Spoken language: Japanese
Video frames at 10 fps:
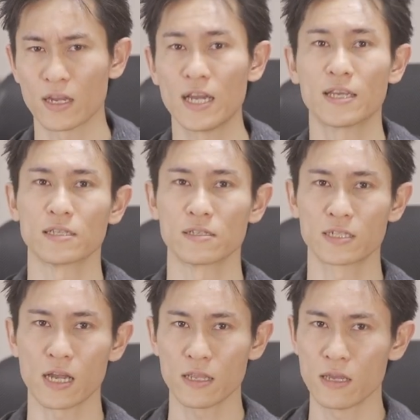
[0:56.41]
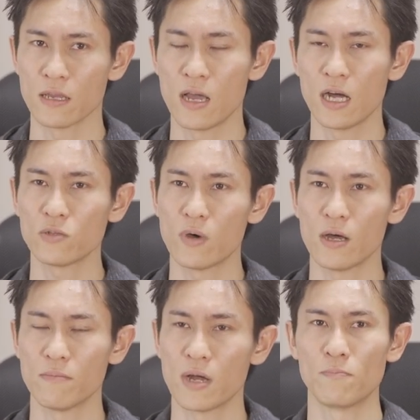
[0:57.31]
解決したり、あと
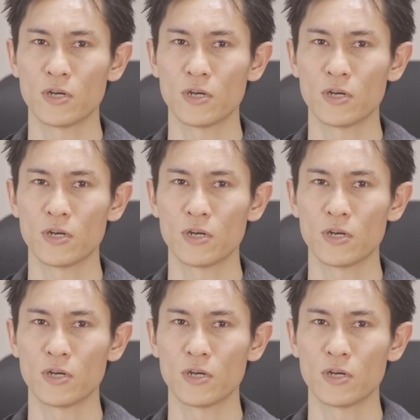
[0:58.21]
は